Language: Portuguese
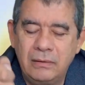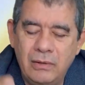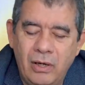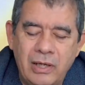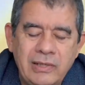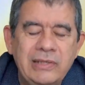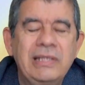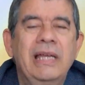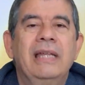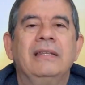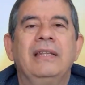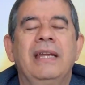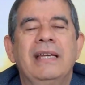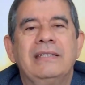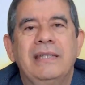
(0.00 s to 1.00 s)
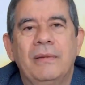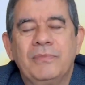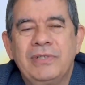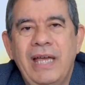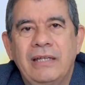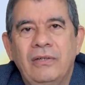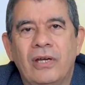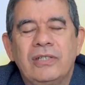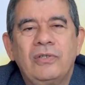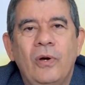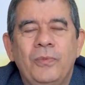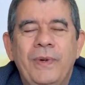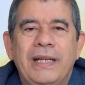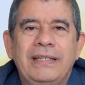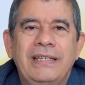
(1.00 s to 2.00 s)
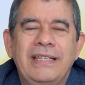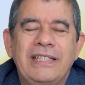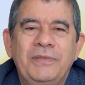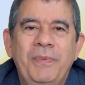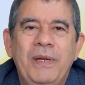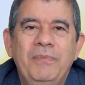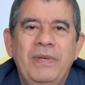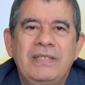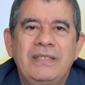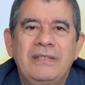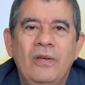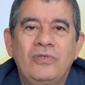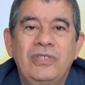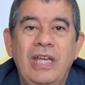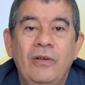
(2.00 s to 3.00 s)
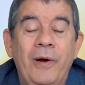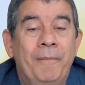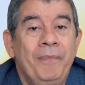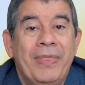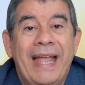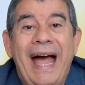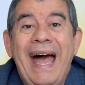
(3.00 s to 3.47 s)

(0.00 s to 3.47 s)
nós trazemos a nossa oferta das primícias ao Senhor.